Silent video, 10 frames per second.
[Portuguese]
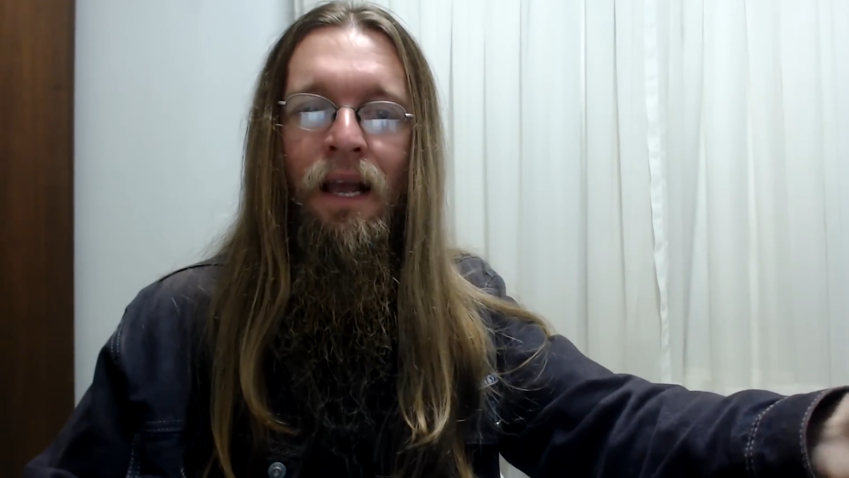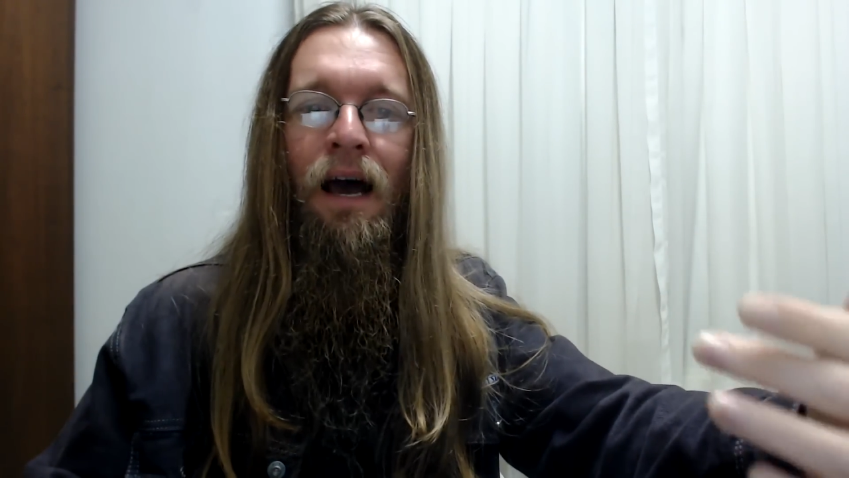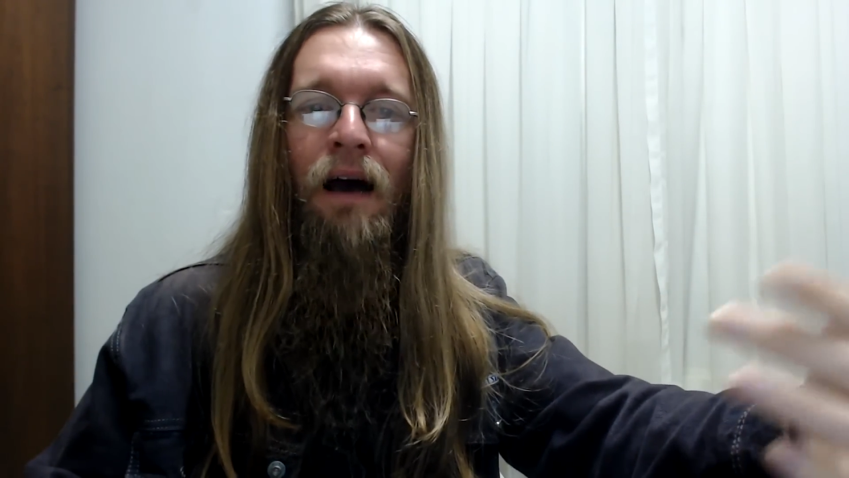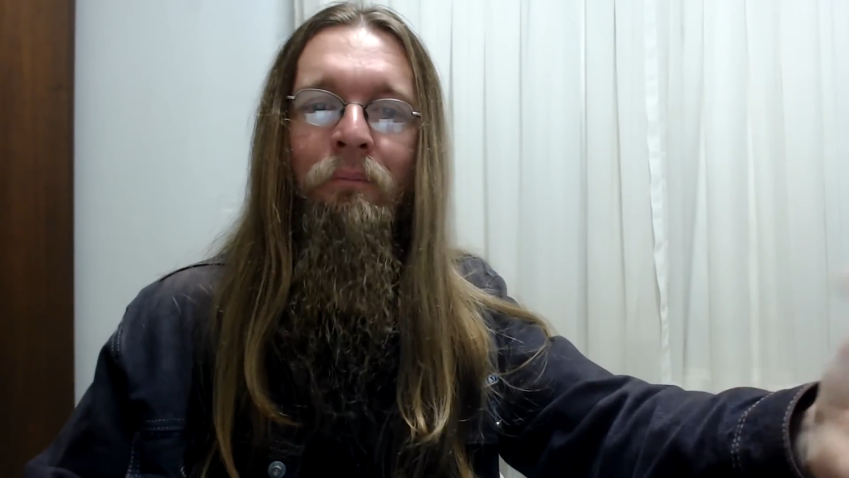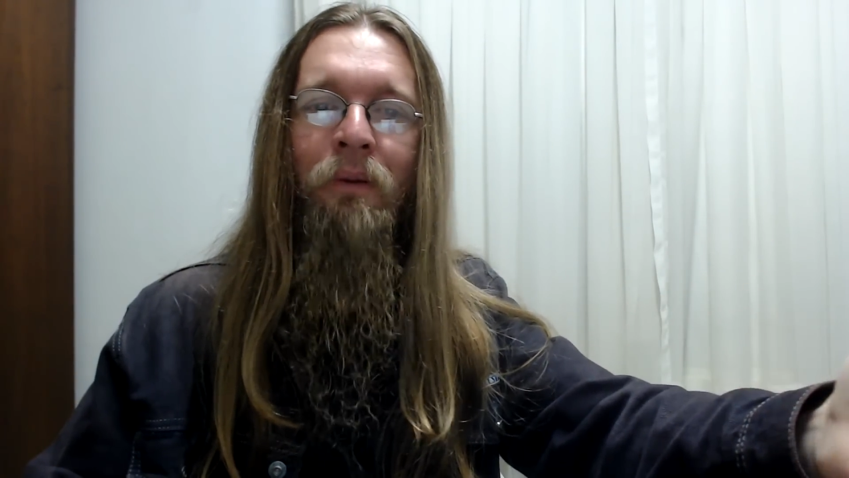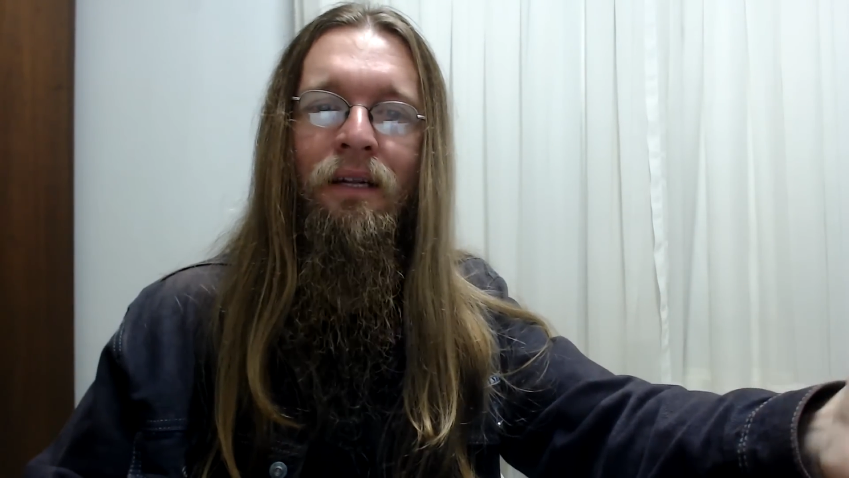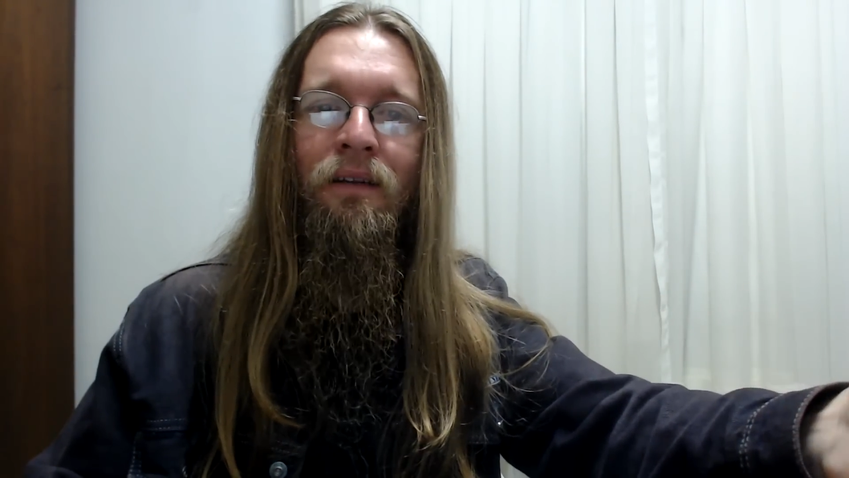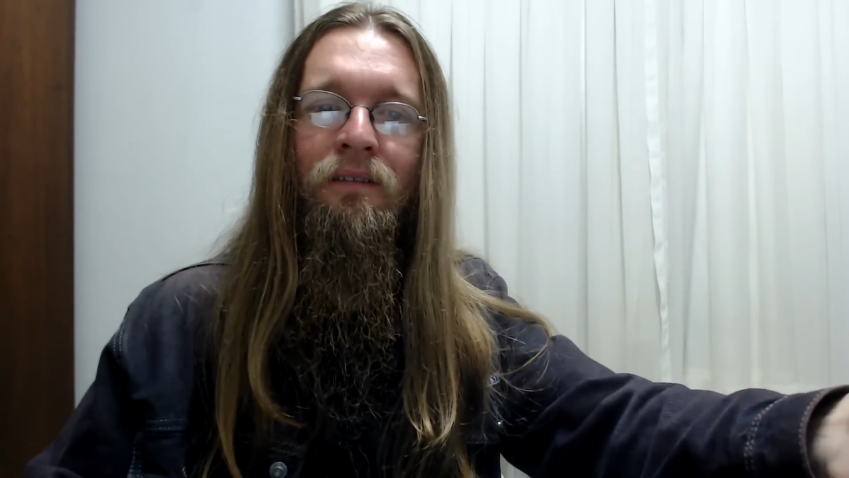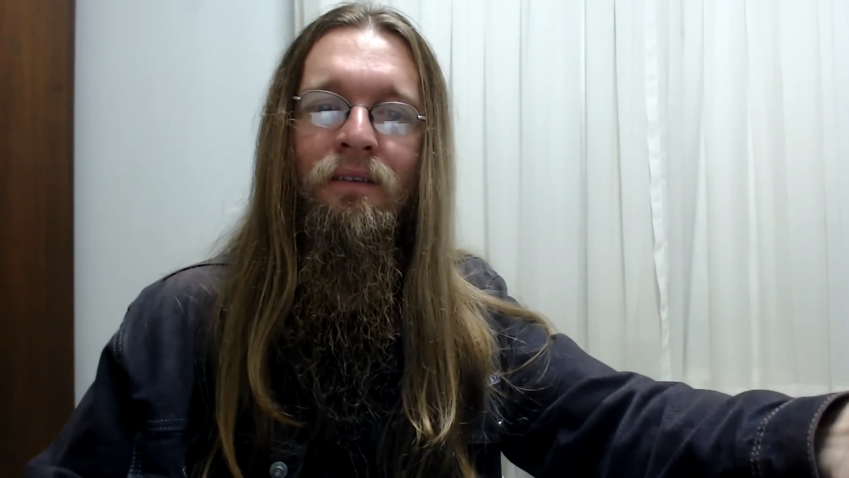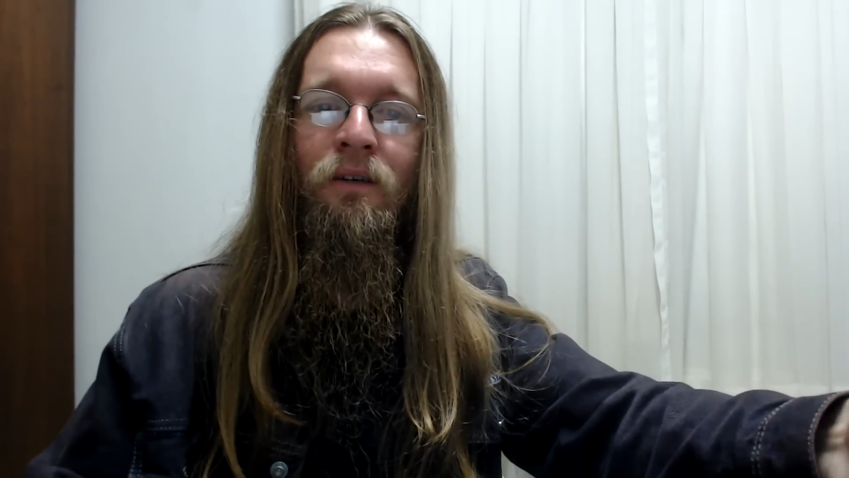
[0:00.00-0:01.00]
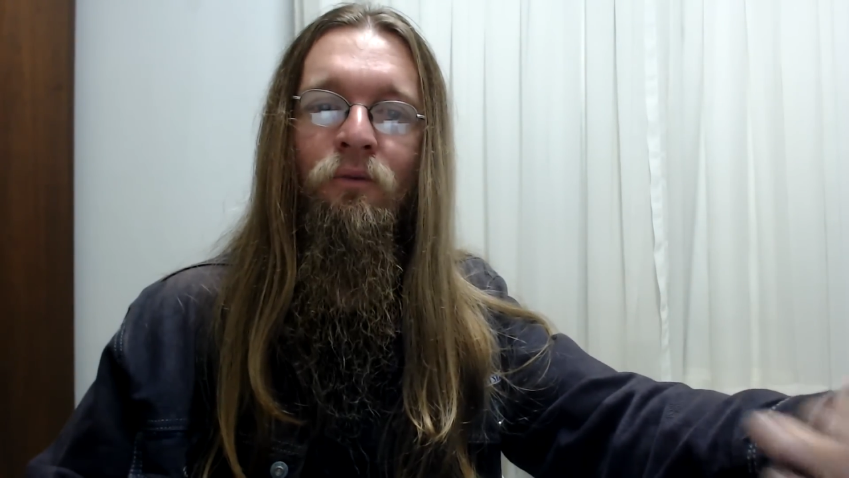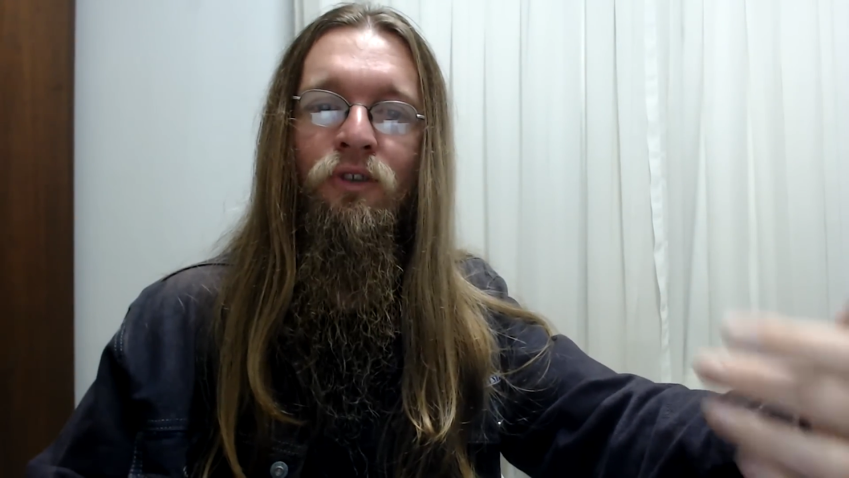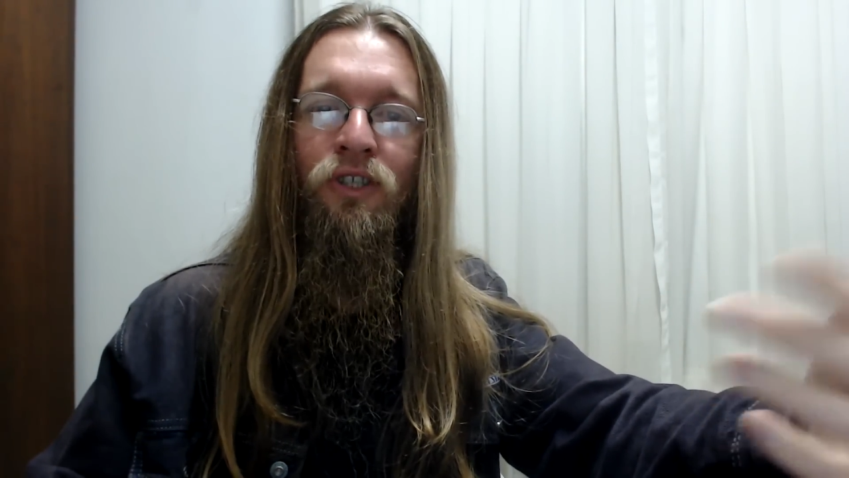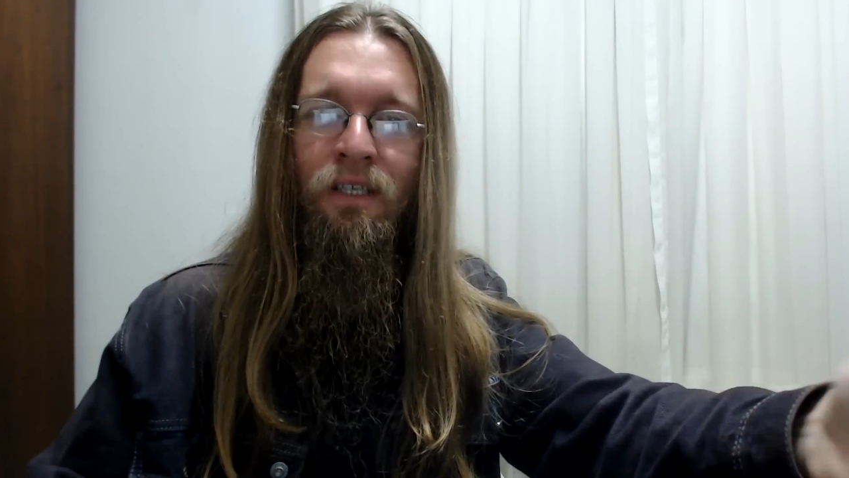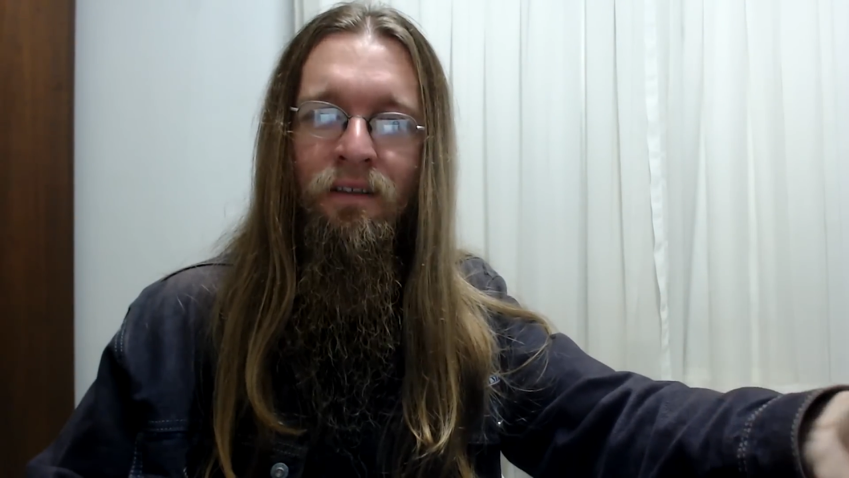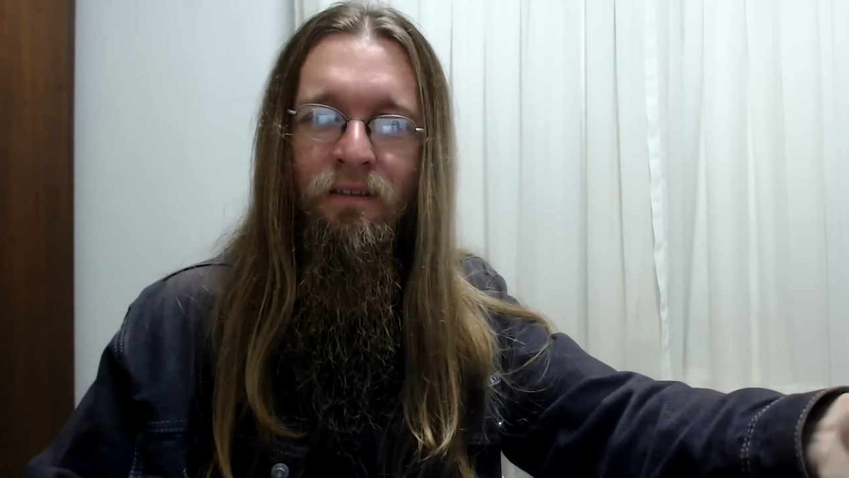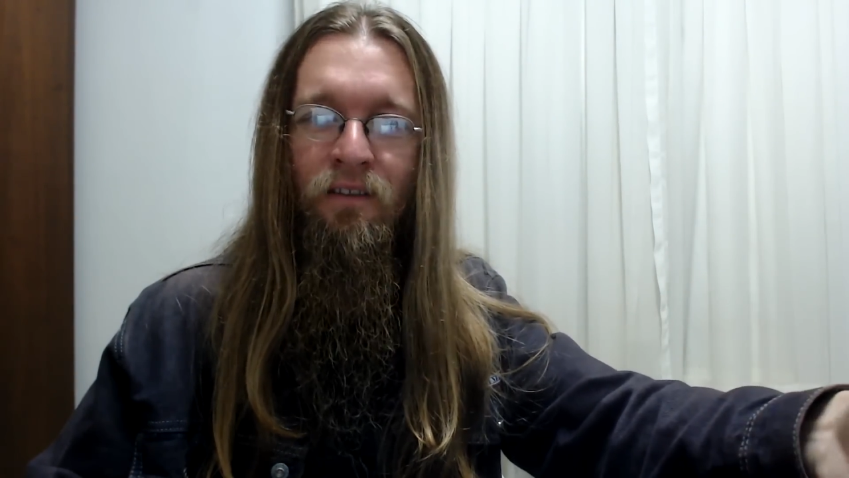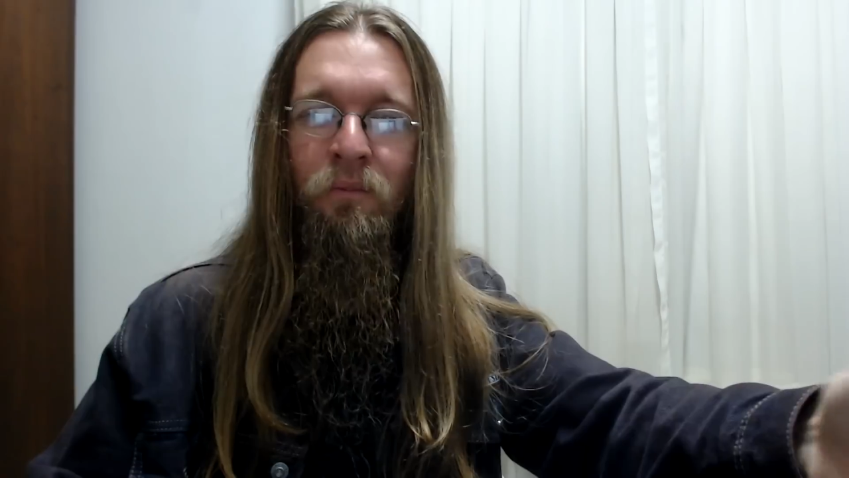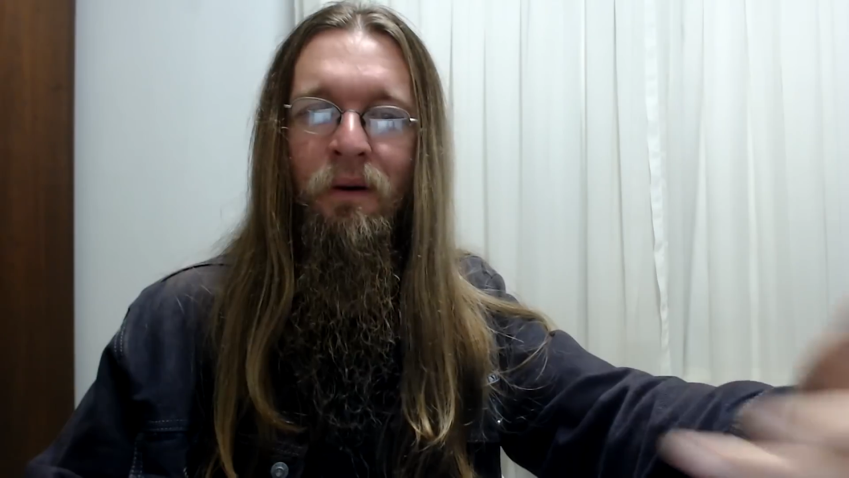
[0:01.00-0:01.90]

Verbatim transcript: apenas dão chances